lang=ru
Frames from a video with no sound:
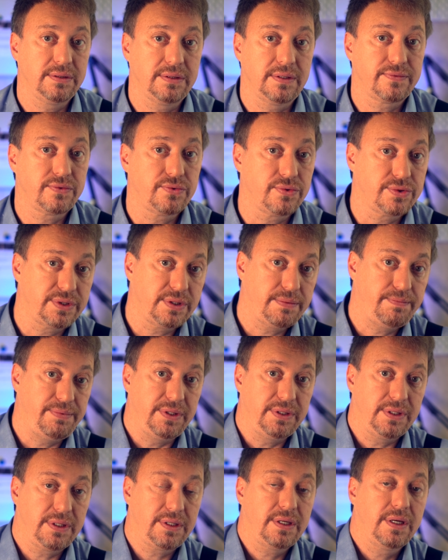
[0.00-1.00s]
на вкус
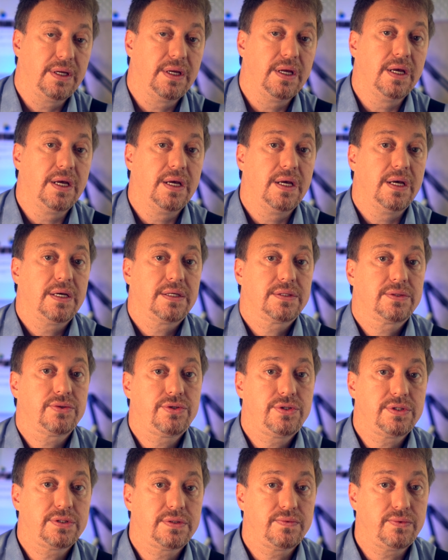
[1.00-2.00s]
напиток.
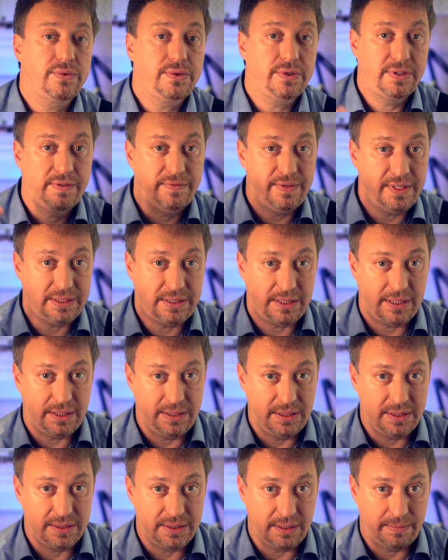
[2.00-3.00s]
Существует две
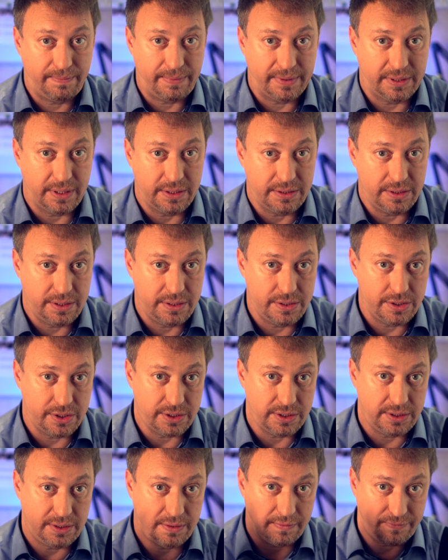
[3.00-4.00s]
традиции подачи
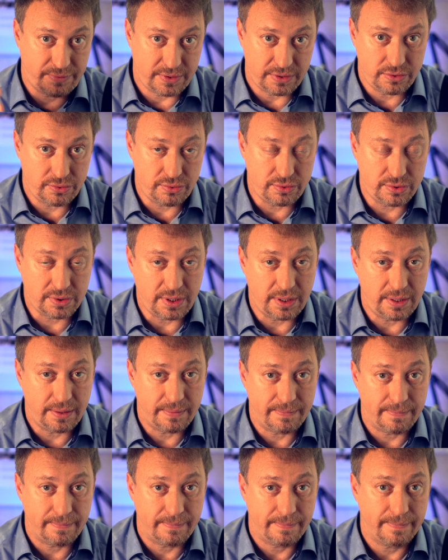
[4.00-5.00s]
дежестива –
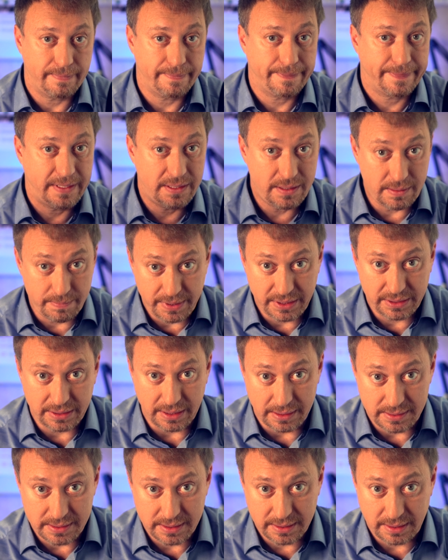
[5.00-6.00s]
французская и
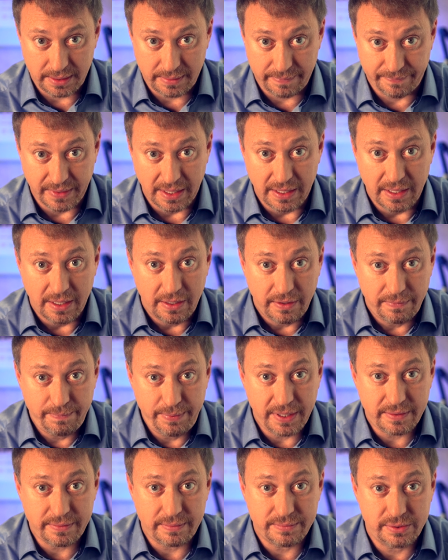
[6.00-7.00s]
британская. В
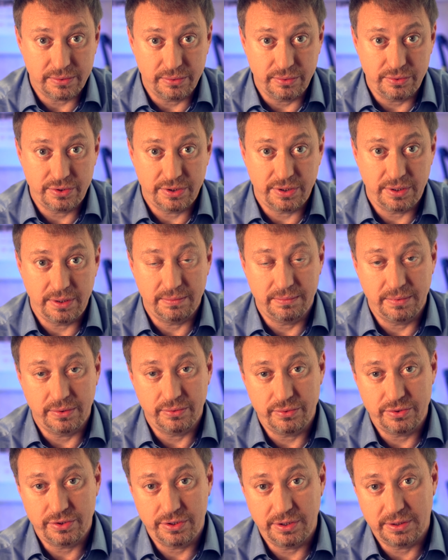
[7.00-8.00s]
первом случае мы
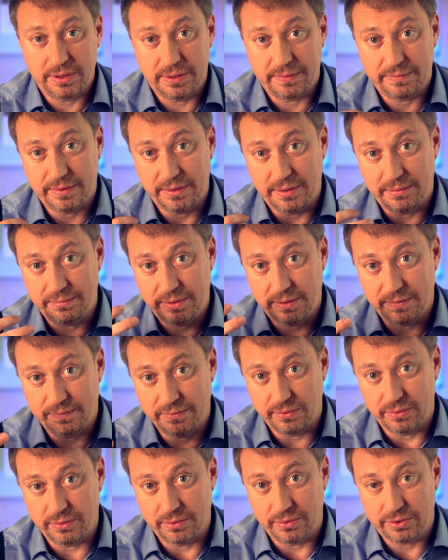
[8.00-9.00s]
учитываем
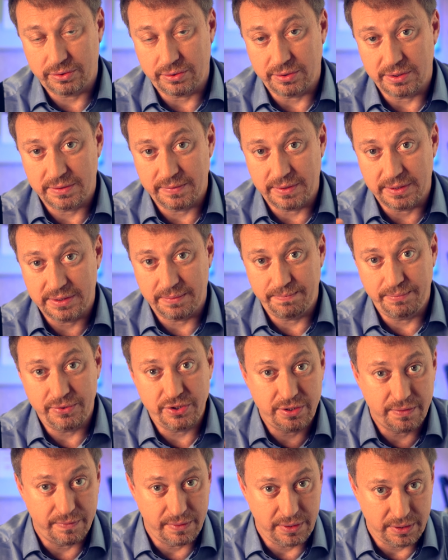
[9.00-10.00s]
его, что называется,
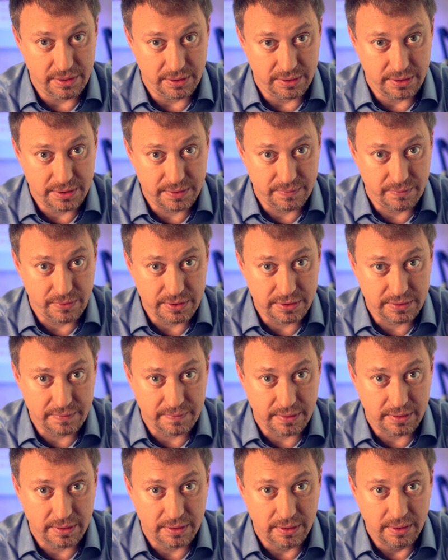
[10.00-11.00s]
пищеварительные
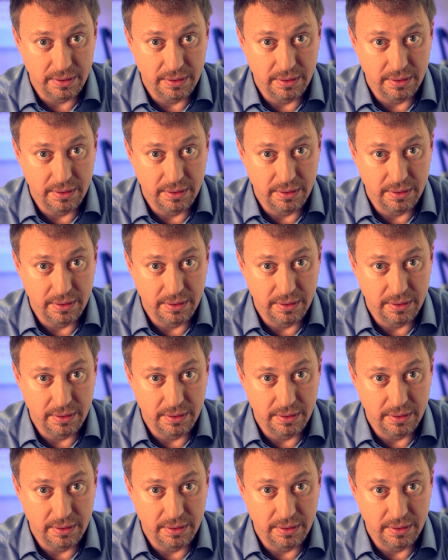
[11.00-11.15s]
свойства